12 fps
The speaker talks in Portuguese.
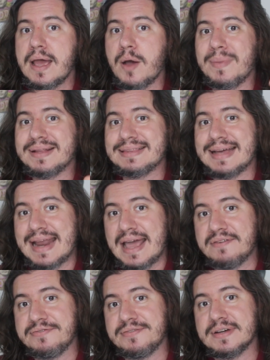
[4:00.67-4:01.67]
é uma
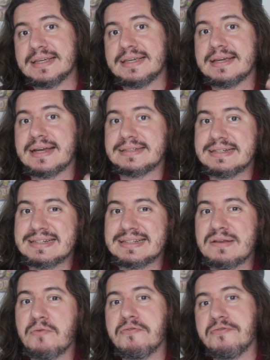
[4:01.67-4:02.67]
tarefa que a gente
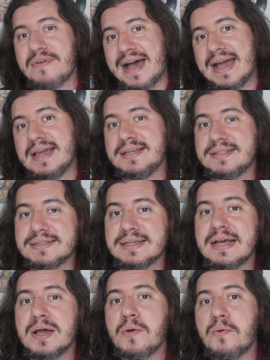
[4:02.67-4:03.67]
não
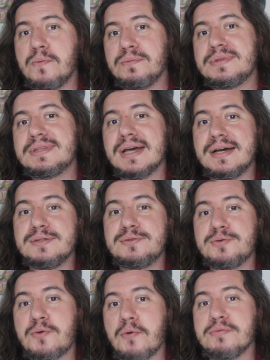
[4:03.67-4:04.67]
faz com
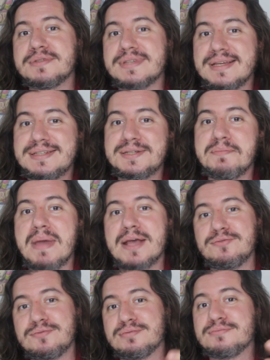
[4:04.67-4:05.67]
tanto
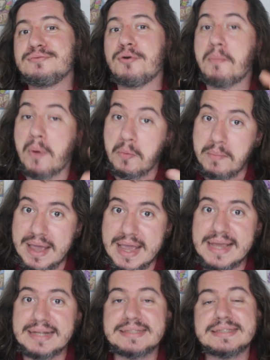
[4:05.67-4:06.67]
consentimento
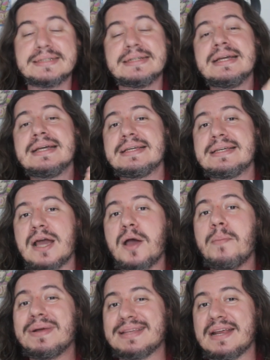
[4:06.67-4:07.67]
normalmente, que
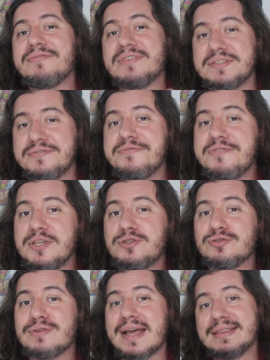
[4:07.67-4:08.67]
é uma tarefa
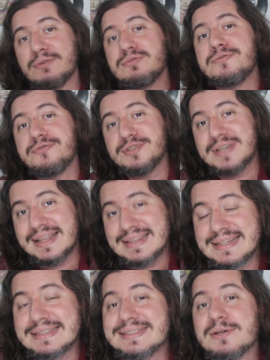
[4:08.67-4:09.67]
difícil, né? É tão difícil que
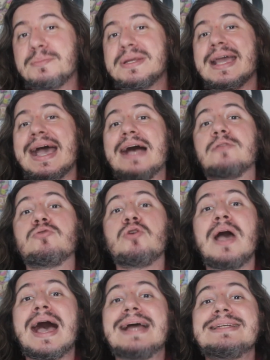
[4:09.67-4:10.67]
além de ser obrigado,
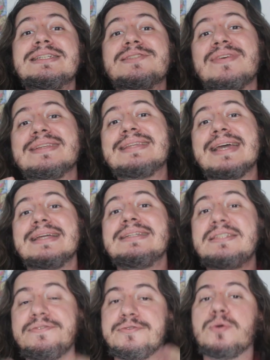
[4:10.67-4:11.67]
a gente vai
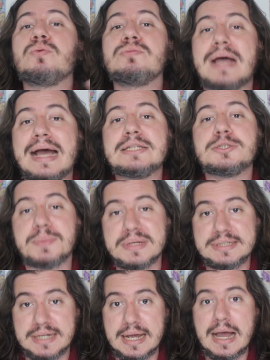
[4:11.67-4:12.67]
ter dificuldades para
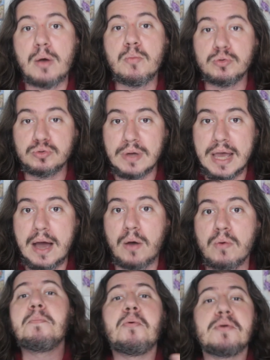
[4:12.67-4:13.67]
enxergar o mundo
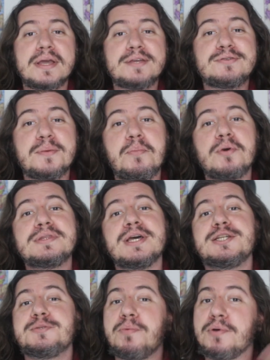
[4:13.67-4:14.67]
real. Por que, que isso é
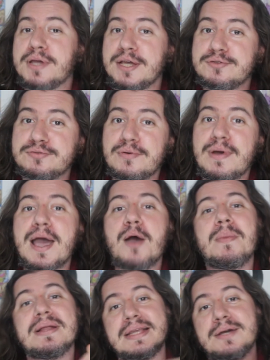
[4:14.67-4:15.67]
importante? Porque isso é
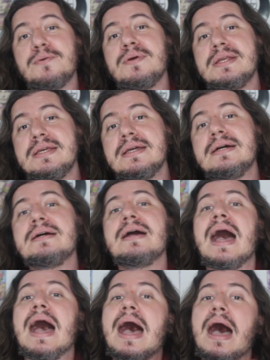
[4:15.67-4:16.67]
uma alegoria
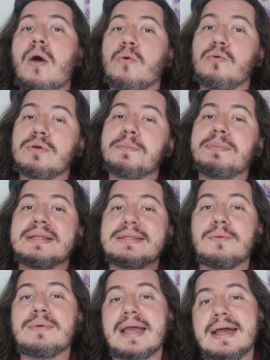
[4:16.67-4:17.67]
a algo que
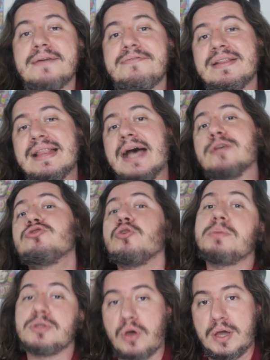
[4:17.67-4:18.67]
Platão quer falar
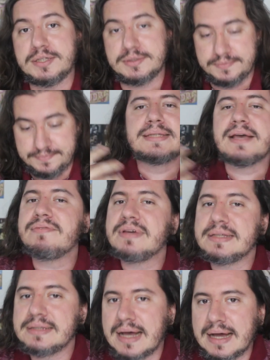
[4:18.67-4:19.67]
sobre nós. Se é
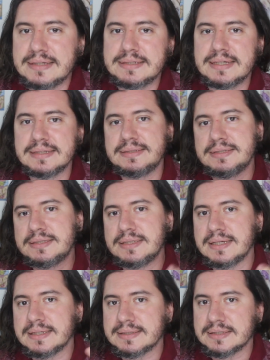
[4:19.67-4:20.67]
verdade que
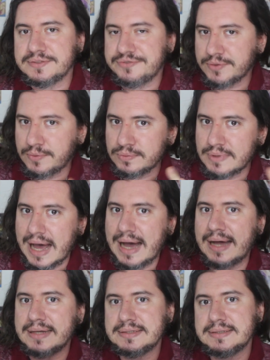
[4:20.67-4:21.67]
existiria essa
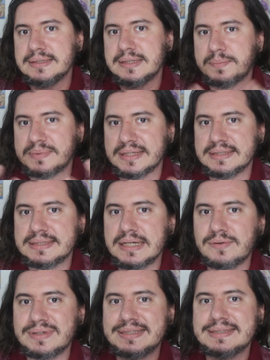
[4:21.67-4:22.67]
dificuldade de
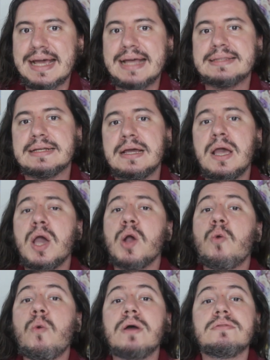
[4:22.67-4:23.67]
adaptação, etc.,
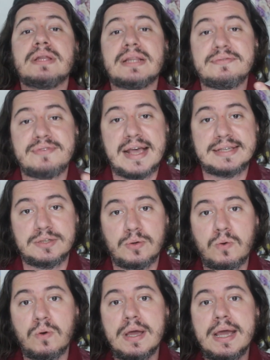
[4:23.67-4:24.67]
quando ela viesse a
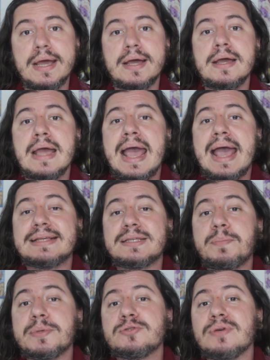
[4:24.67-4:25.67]
ocorrer,
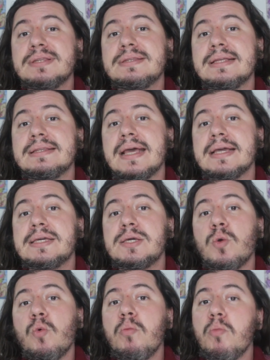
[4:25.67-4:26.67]
essa pessoa entender
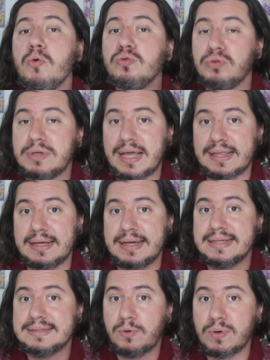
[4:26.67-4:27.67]
que o mundo que ela
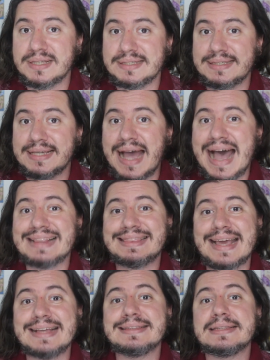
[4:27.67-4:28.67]
conhecia
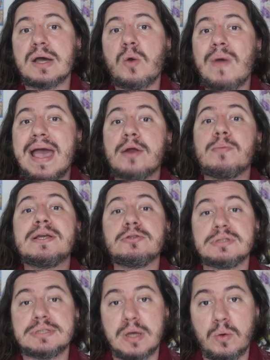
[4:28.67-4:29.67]
até então era uma
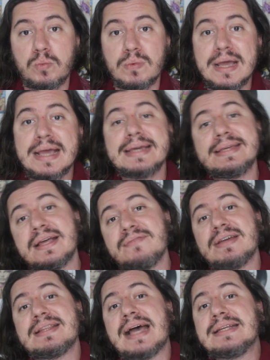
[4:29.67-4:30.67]
ilusão, que na
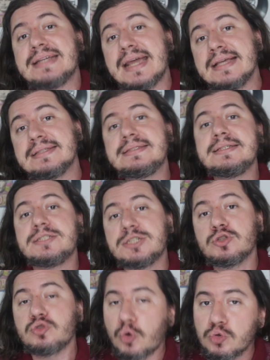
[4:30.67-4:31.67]
verdade
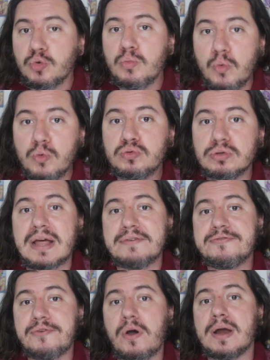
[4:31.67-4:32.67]
existe todo um mundo lá
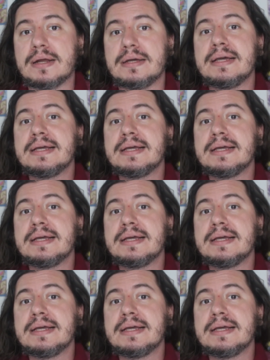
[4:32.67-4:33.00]
fora,